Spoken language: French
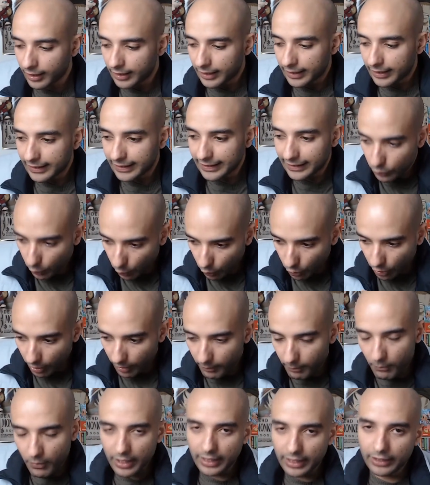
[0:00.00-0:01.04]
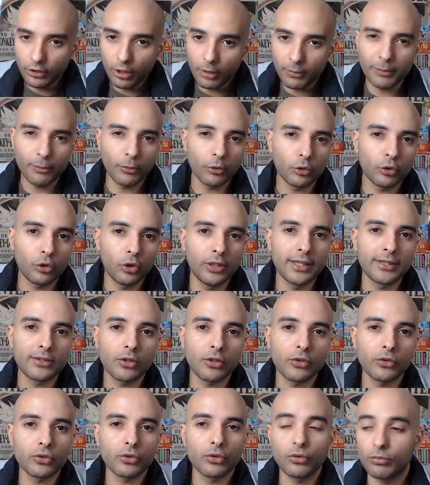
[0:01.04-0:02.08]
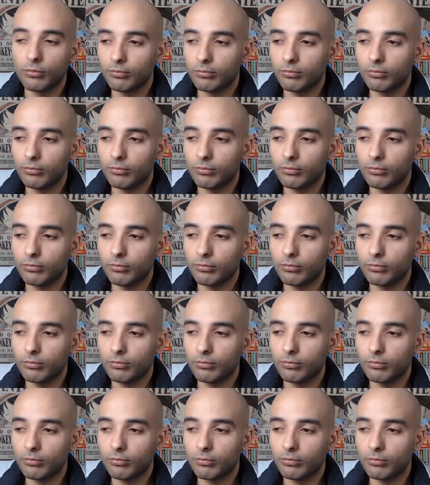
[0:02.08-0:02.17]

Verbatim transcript: Ils ont quand même énormément de connaissances